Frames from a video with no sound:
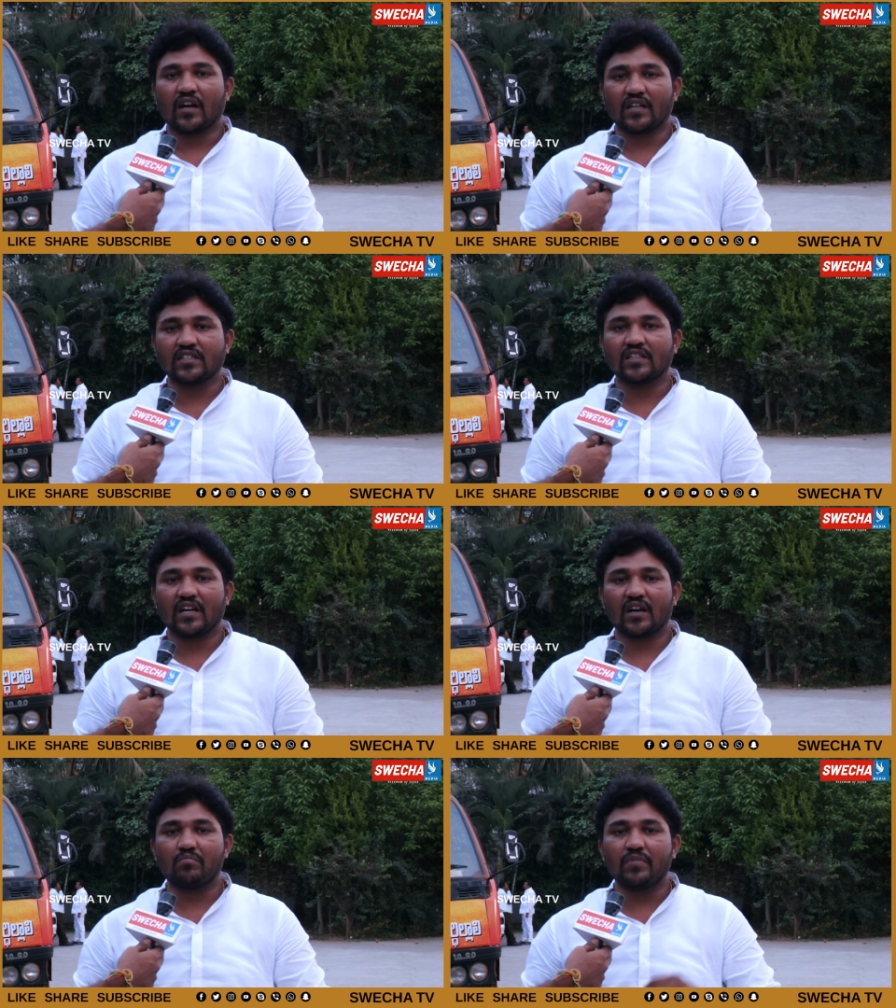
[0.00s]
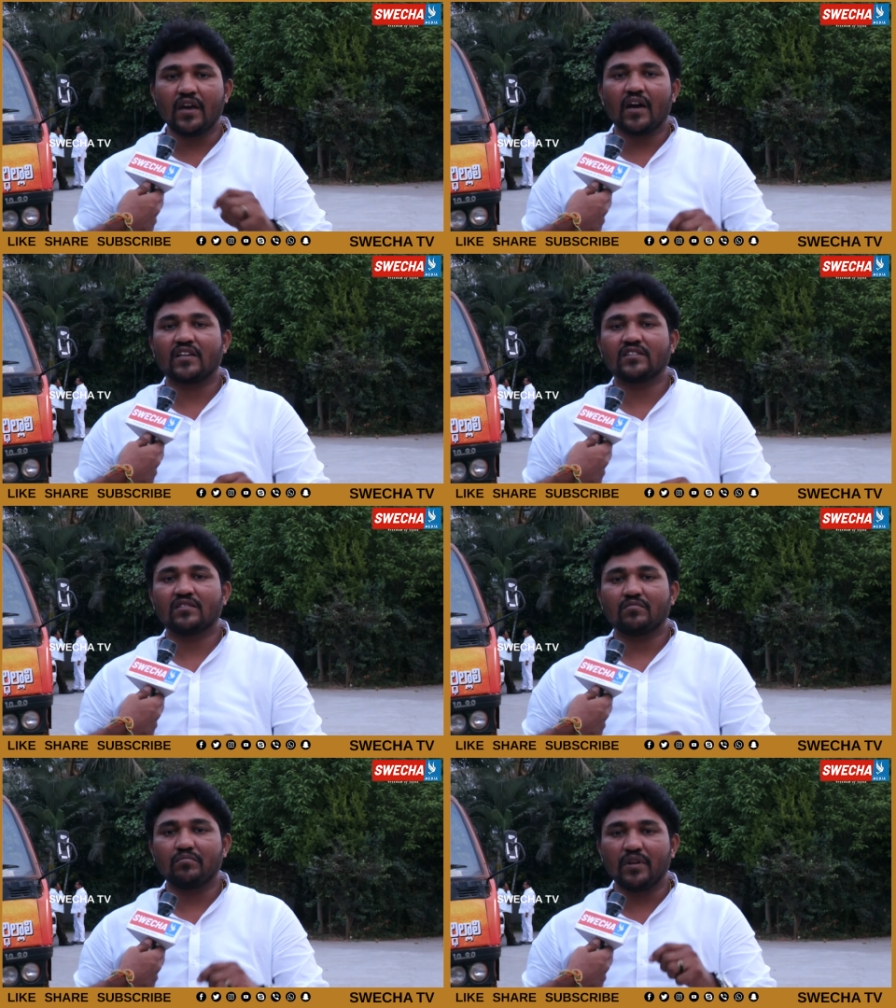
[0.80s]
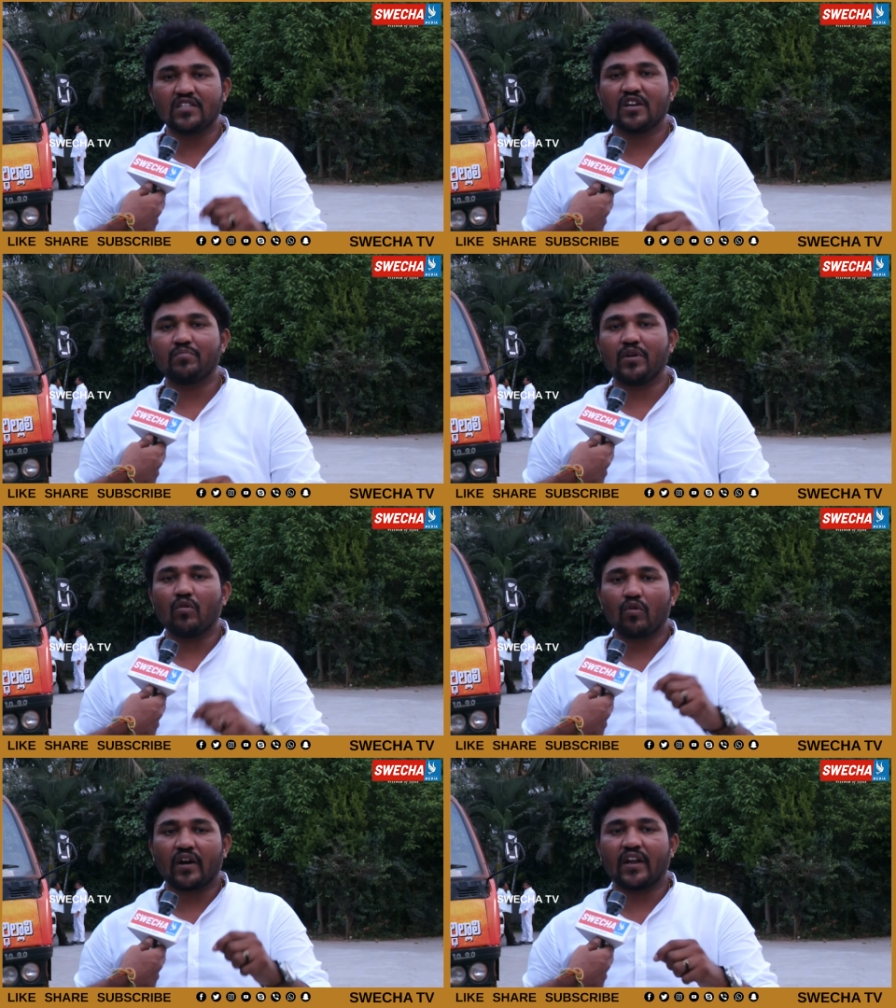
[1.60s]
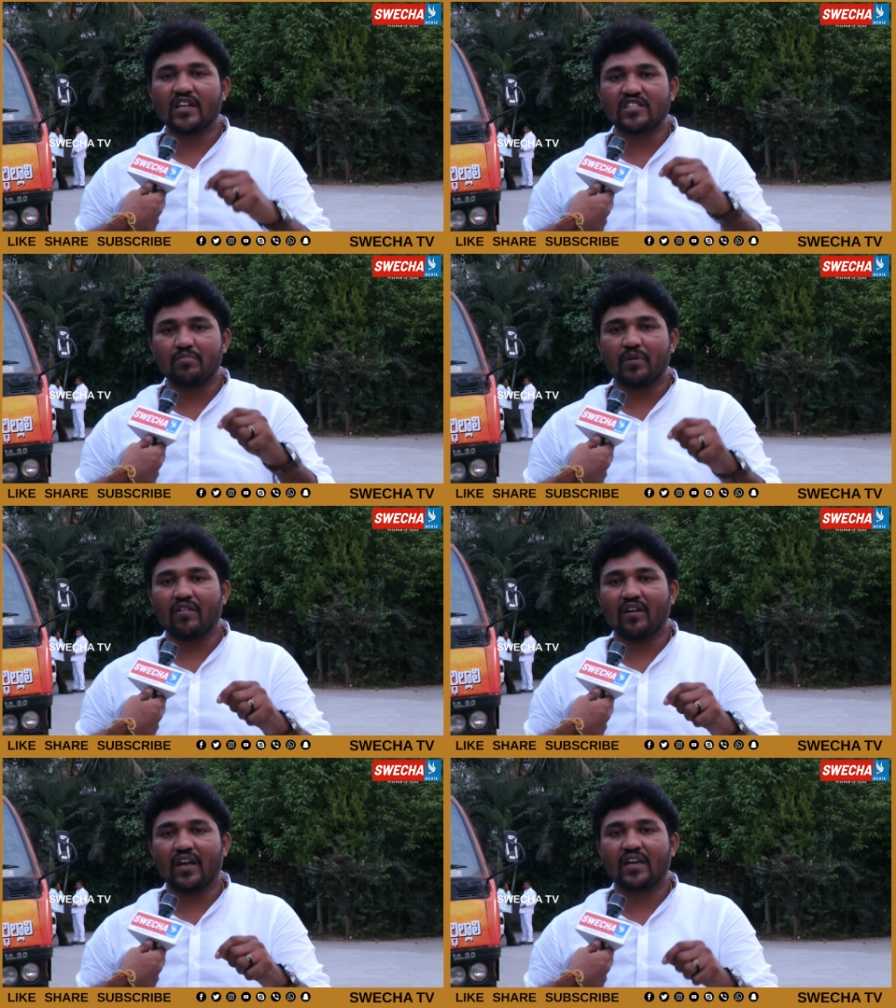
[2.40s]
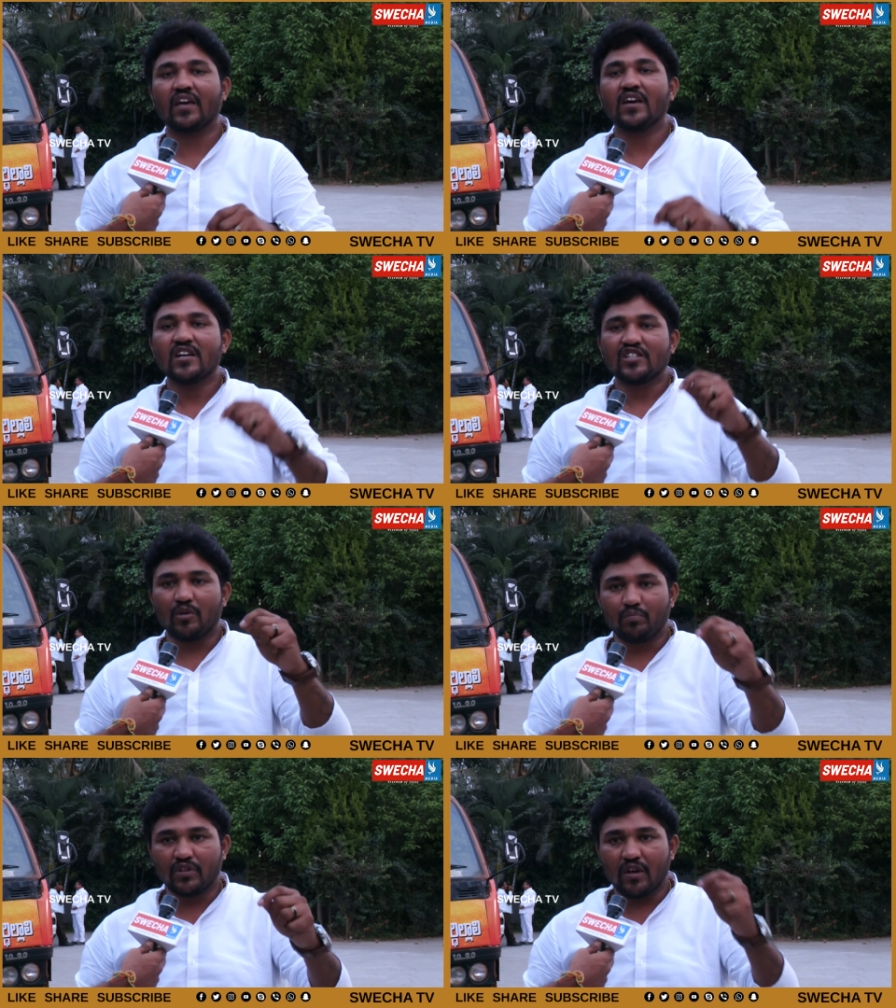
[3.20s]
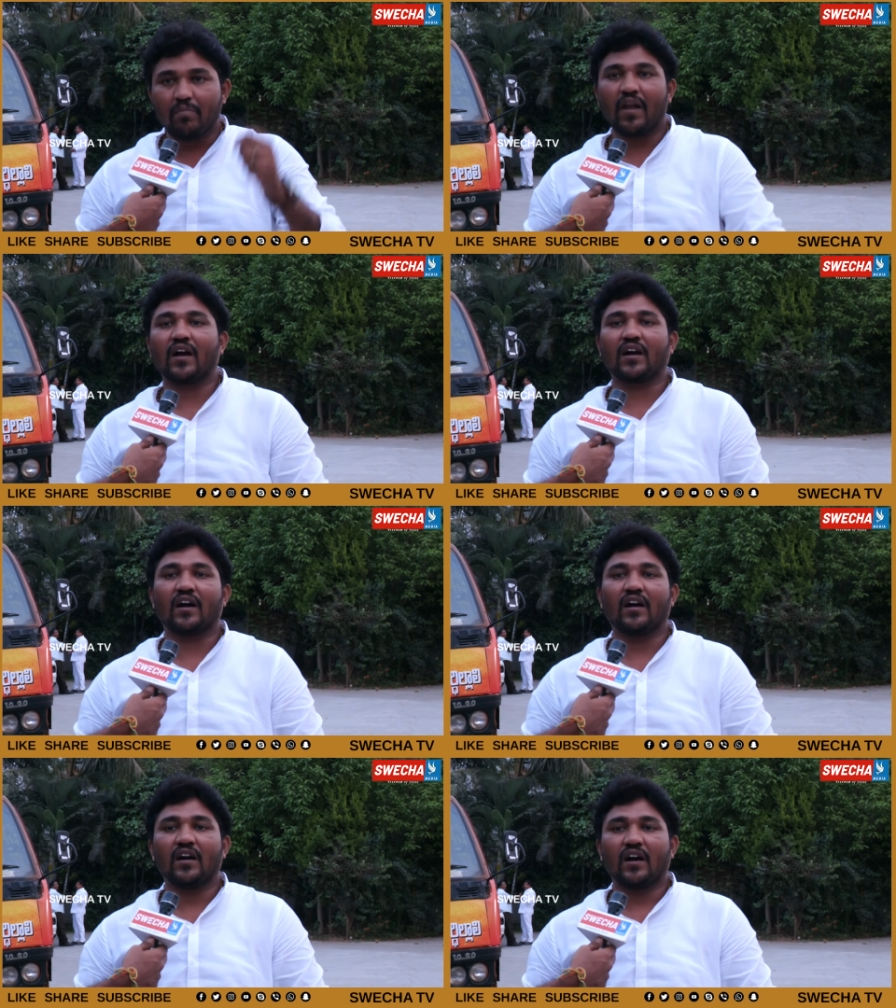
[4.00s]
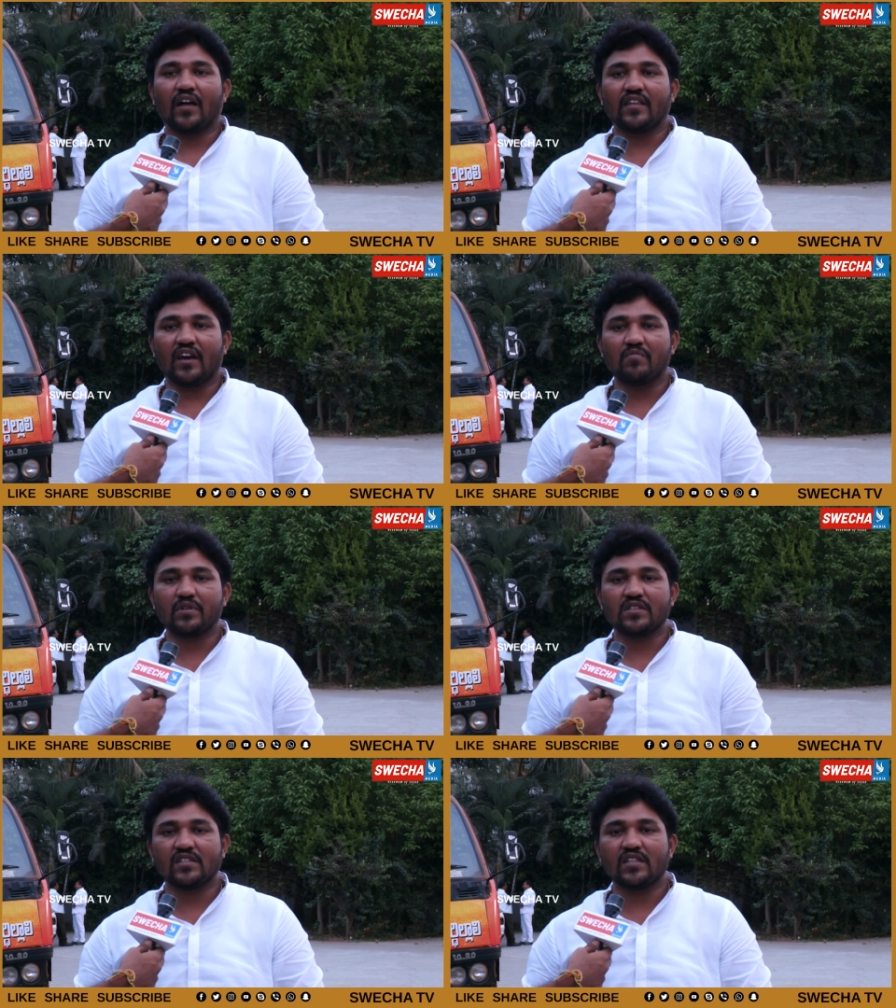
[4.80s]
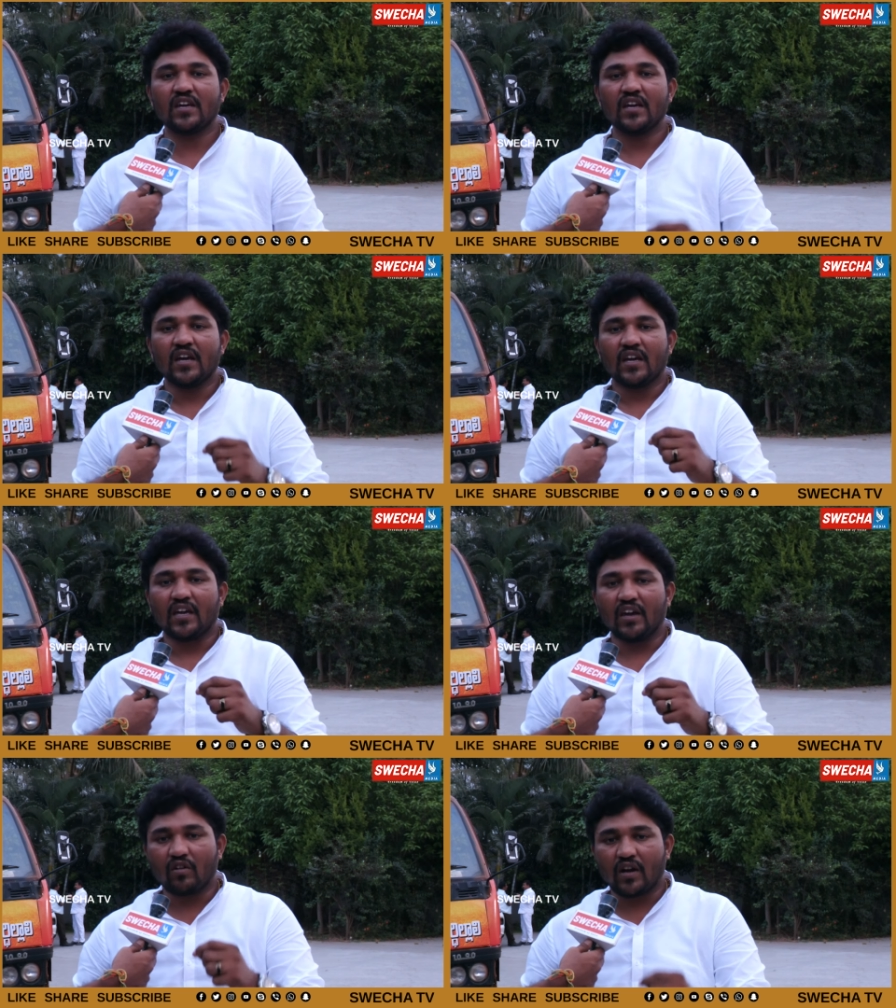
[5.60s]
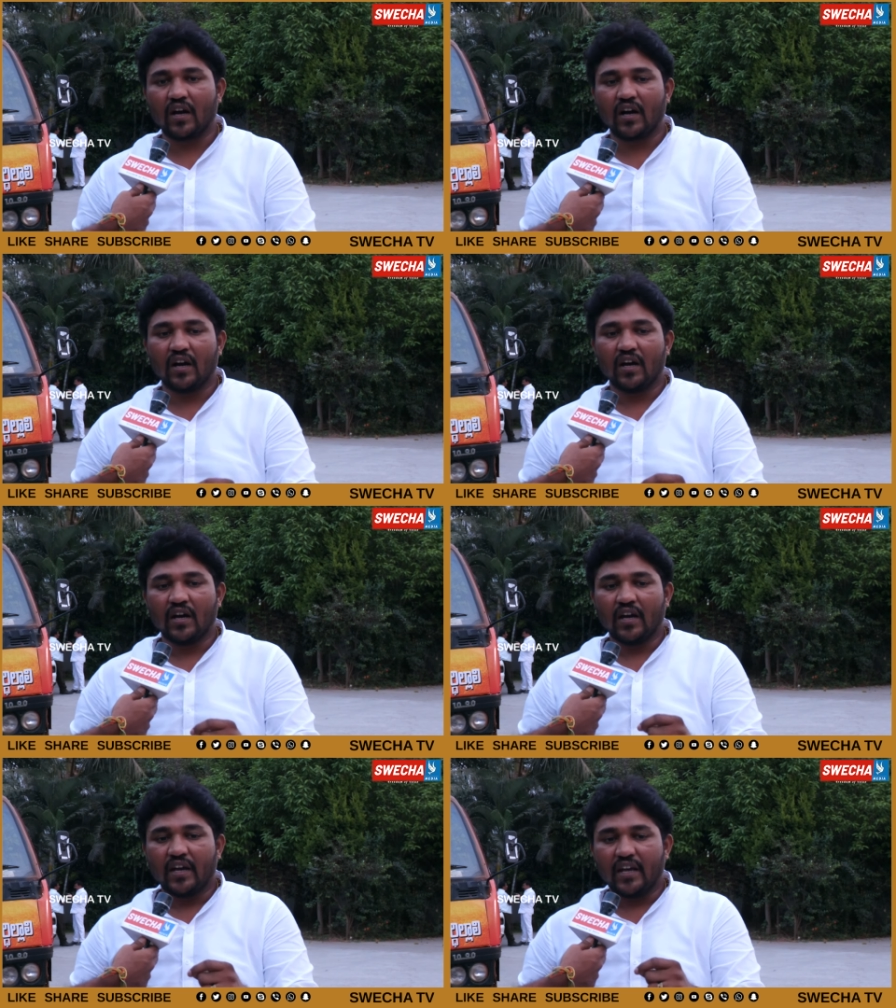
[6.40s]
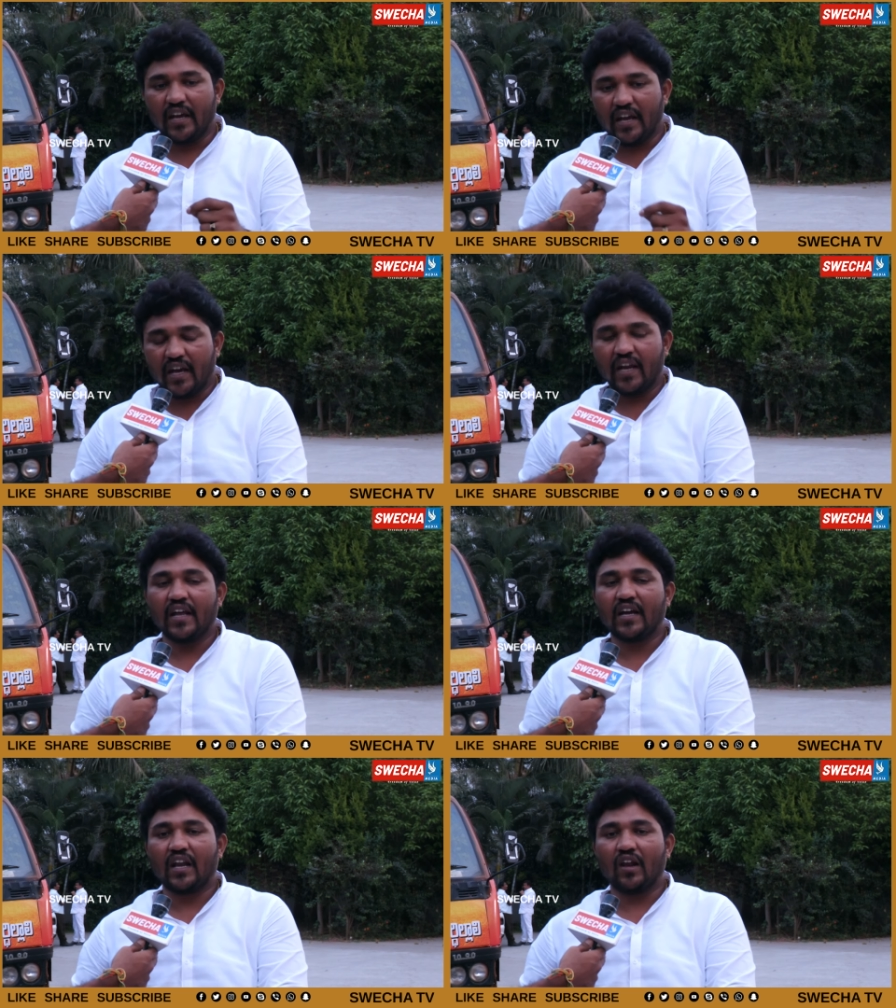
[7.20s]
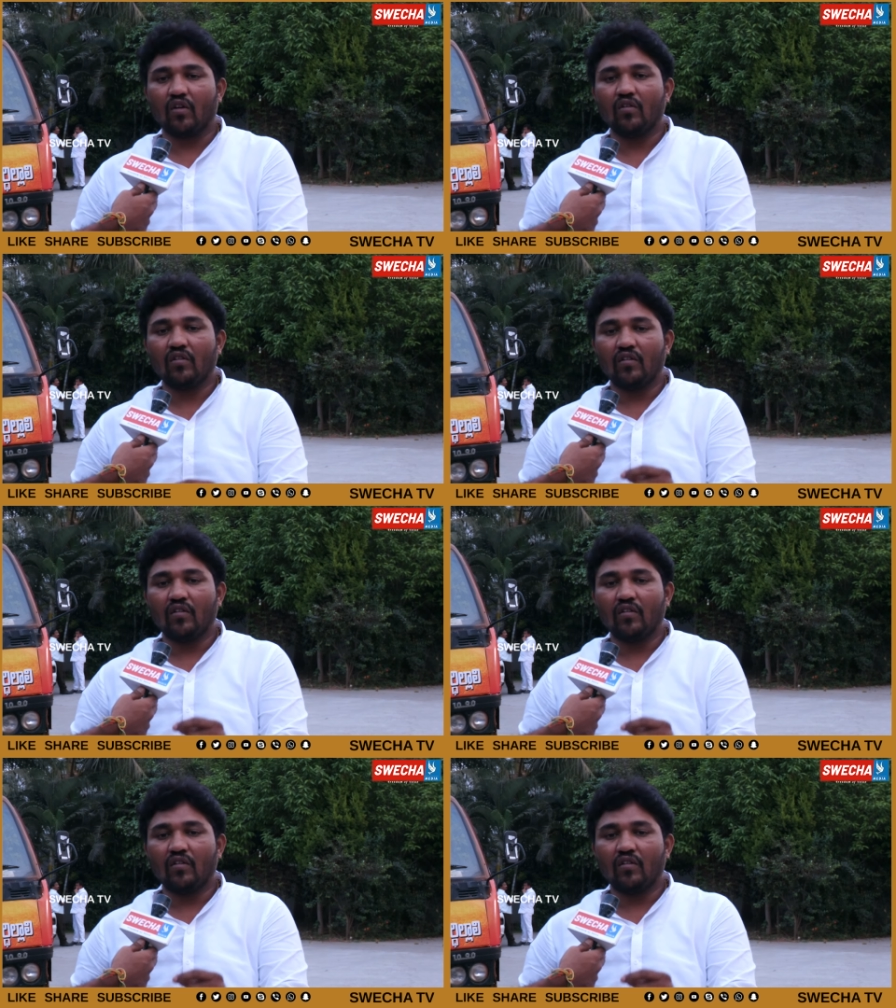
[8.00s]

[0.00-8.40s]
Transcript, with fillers: ఖచ్చితంగా బీఆర్ఎస్ బీజేపీ ఒక్కటే అని చెప్పిన వాళ్ళకి చెప్పు దెబ్బలాగా అది అనిపించింది ఈ యొక్క ఈ ఎన్నికలలో